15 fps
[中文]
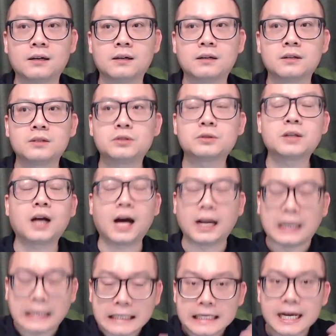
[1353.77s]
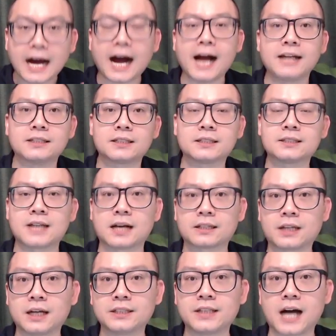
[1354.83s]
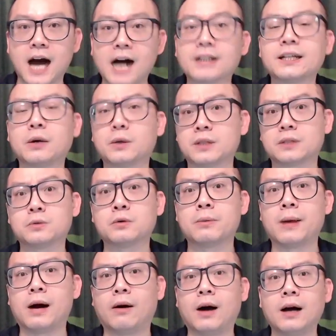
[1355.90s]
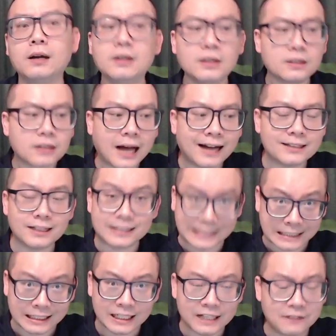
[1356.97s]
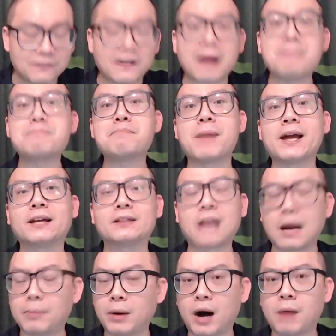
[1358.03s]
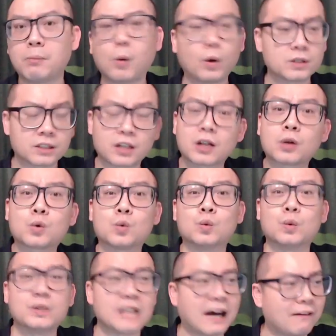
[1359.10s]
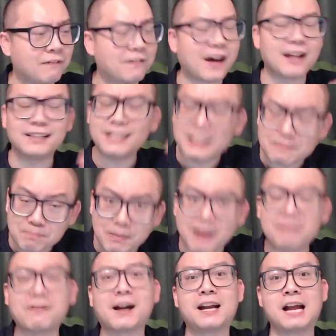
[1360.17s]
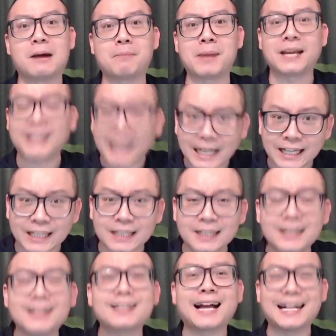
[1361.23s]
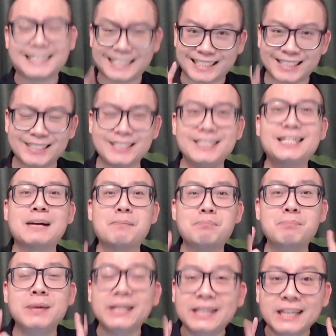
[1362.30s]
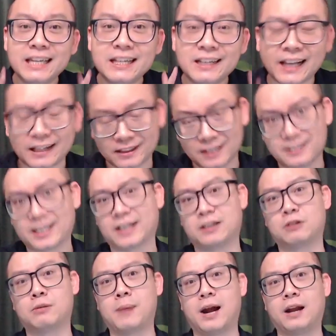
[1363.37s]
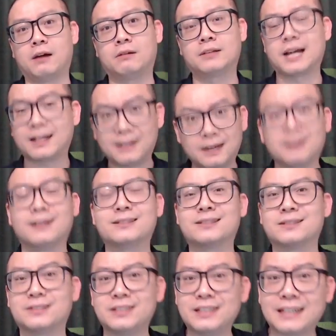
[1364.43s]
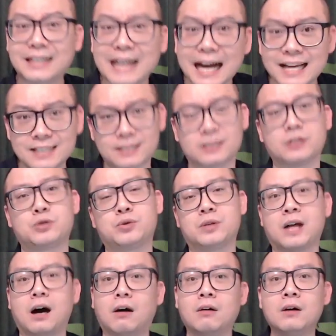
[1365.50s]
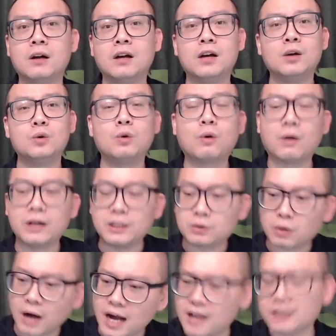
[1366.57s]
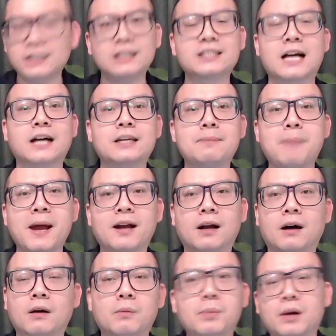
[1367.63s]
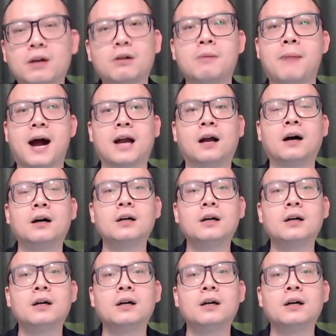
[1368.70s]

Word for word: 就是很厉害增长的那些行业或者股票啊，它的盈利翻倍 double up， 或者它的股价翻1倍、翻2倍给你，它只是一个 beginning 的 signal 罢了，它可能只是一个开始的讯号。 如果你说哎呀，已经涨1倍了，我不能够买了